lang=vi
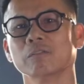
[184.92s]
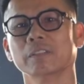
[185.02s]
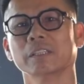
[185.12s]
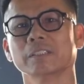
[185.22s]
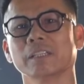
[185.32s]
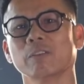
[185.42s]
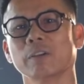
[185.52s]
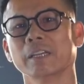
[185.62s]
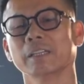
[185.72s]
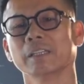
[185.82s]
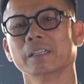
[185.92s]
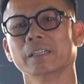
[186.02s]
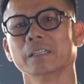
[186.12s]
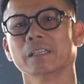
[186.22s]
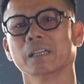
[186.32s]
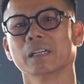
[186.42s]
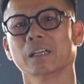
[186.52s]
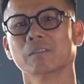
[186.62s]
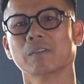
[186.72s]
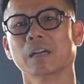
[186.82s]
viên Southgate
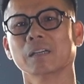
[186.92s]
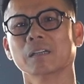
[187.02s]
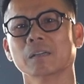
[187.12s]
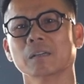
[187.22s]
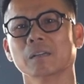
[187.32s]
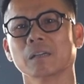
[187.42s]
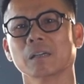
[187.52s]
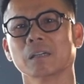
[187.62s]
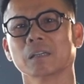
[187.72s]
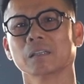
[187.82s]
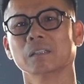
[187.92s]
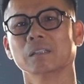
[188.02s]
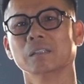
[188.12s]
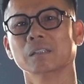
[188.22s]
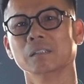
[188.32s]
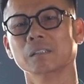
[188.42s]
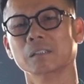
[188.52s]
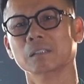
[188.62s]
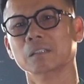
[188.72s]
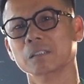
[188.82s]
uh, vẫn uh,
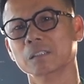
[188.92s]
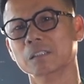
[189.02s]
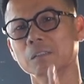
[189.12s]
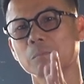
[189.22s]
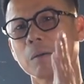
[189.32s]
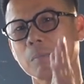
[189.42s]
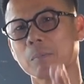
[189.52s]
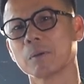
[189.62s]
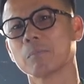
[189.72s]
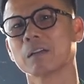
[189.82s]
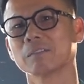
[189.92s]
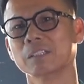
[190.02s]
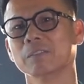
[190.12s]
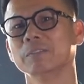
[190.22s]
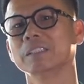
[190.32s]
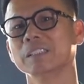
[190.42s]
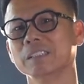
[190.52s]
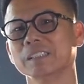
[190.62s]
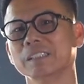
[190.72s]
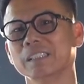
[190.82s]
lướt băng băng băng băng về phía
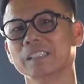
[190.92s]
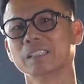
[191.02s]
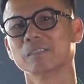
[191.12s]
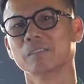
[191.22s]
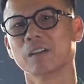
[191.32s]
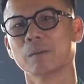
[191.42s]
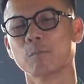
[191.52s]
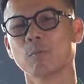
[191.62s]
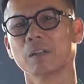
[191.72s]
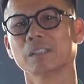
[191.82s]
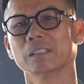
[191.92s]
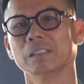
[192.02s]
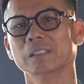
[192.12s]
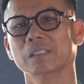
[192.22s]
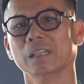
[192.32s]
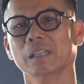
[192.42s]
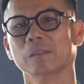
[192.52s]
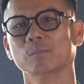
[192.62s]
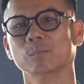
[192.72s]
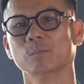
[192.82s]
trước. Và một lần nữa
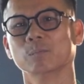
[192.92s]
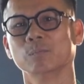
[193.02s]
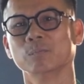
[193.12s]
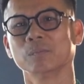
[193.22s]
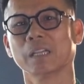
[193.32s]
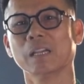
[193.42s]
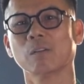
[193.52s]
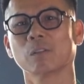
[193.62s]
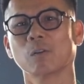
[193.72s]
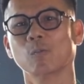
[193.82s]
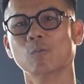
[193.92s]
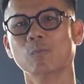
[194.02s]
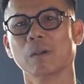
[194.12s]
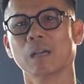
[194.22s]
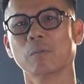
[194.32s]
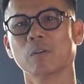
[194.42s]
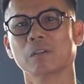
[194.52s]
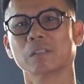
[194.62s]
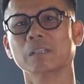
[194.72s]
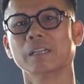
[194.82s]
um, các cầu thủ mà mọi
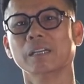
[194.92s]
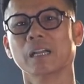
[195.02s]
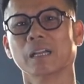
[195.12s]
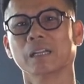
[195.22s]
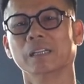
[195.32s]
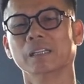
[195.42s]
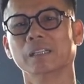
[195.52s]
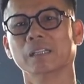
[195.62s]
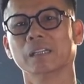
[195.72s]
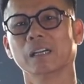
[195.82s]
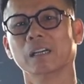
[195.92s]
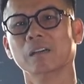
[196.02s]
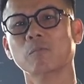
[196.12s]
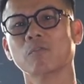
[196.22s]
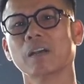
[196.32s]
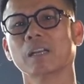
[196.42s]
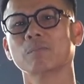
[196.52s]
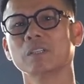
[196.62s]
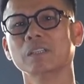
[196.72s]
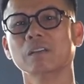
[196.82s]
người cứ nghĩ rằng ở một vài
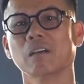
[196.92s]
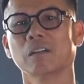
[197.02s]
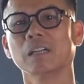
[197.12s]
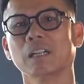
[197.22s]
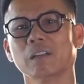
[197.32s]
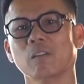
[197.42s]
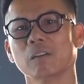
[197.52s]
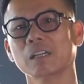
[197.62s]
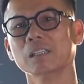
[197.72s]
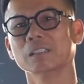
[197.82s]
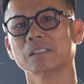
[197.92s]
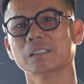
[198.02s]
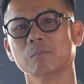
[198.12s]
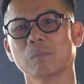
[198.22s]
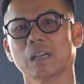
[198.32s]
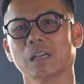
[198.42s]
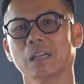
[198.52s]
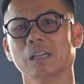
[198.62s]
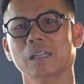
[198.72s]
năm trước họ rất là non nớt, nhưng mà